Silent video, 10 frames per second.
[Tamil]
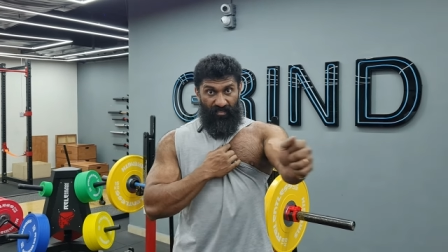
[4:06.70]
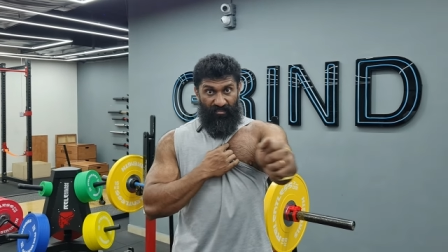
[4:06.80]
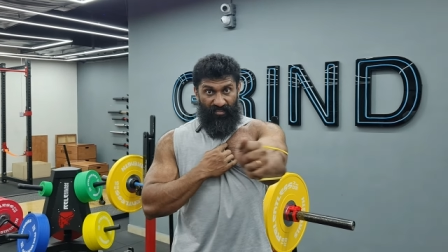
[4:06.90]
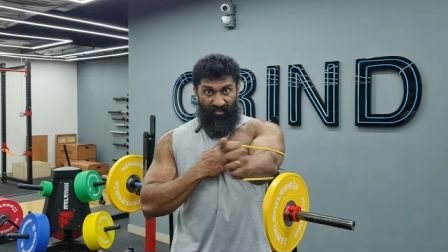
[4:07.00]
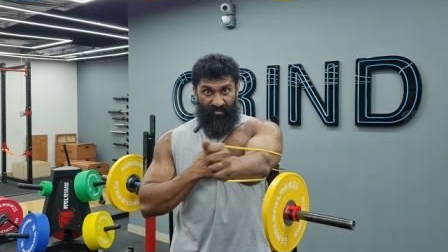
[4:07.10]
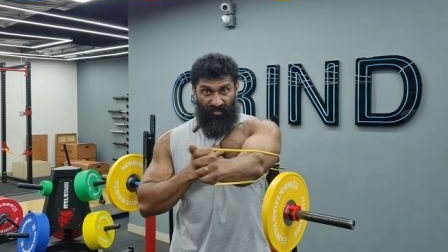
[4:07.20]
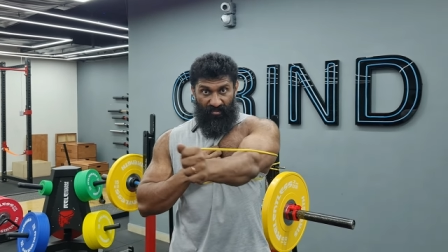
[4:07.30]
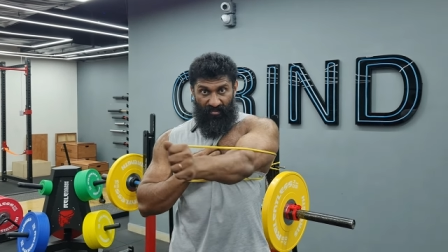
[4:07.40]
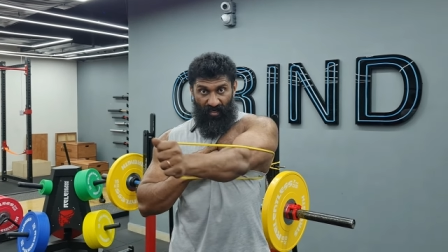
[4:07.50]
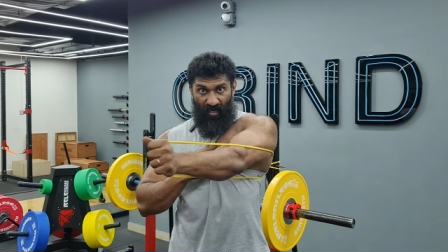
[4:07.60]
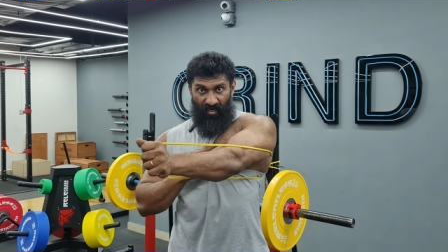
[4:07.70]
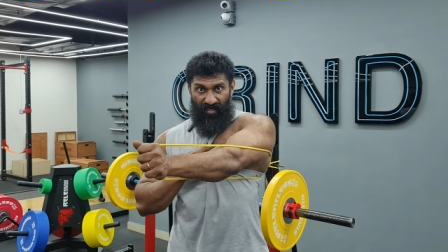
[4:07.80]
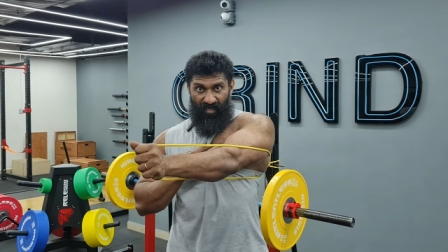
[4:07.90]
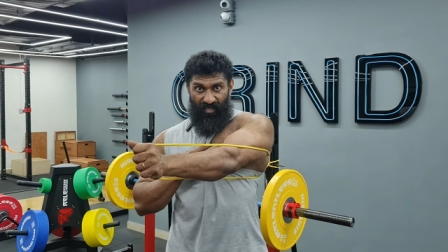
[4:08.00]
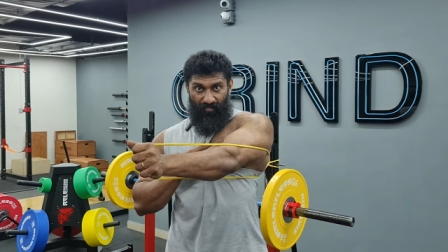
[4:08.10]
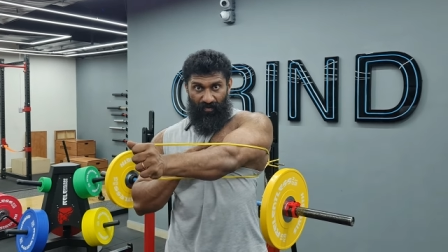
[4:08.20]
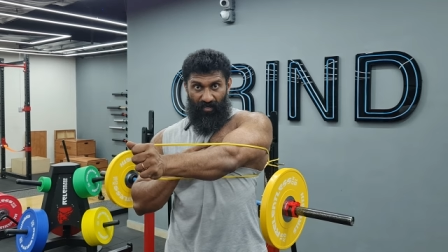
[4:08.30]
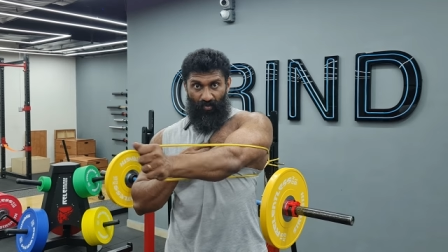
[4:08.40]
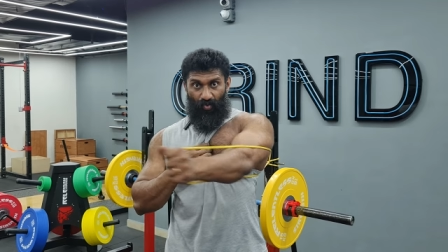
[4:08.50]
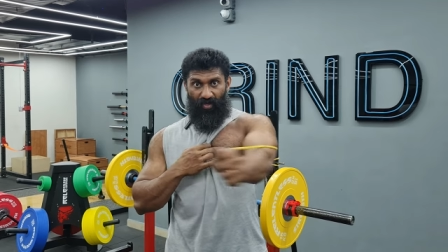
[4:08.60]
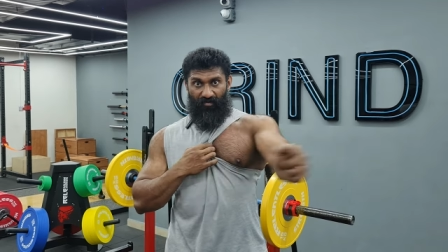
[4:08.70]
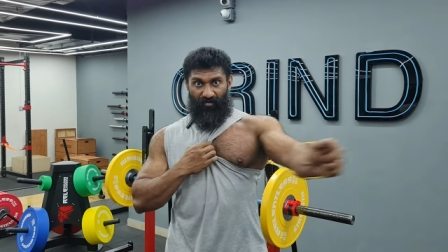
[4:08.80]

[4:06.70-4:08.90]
மிட் செஸ்ட்டை தாண்டி இப்படி உள்ள